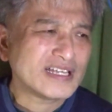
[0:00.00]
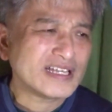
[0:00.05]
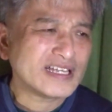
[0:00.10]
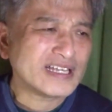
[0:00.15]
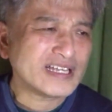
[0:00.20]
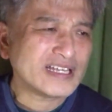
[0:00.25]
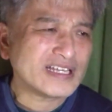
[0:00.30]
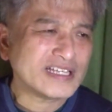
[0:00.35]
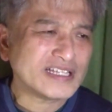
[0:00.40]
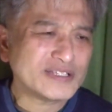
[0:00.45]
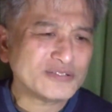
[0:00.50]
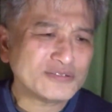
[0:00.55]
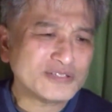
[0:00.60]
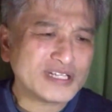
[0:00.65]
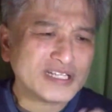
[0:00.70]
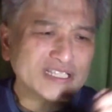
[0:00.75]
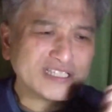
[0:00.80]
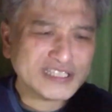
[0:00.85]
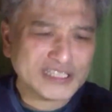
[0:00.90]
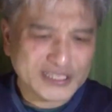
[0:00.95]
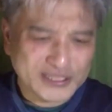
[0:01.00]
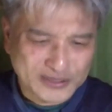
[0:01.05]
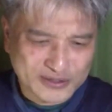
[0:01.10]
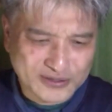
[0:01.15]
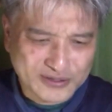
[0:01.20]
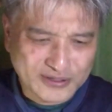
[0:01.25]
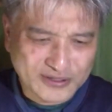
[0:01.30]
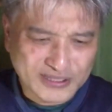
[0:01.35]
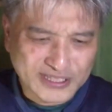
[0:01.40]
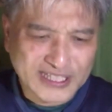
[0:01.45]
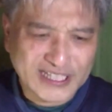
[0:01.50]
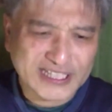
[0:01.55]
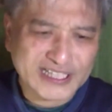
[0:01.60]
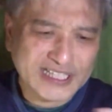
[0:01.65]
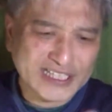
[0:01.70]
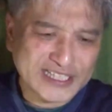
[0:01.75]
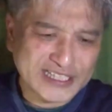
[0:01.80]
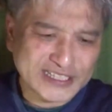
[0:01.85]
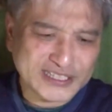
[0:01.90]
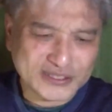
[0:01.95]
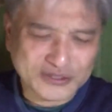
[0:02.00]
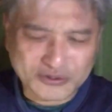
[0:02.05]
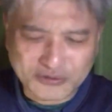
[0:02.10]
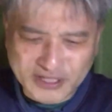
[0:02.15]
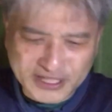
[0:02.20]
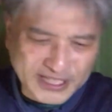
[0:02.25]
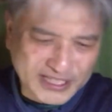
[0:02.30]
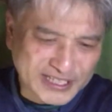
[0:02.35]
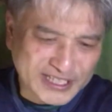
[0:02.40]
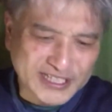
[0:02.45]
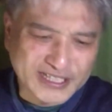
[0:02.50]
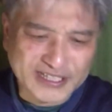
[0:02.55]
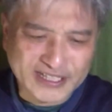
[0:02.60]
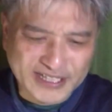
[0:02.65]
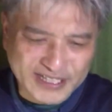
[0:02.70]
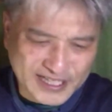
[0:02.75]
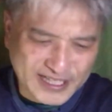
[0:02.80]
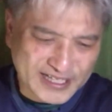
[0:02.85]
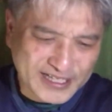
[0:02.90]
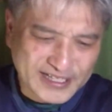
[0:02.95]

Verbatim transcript: えー、いるレシートいらないレシートを分けていって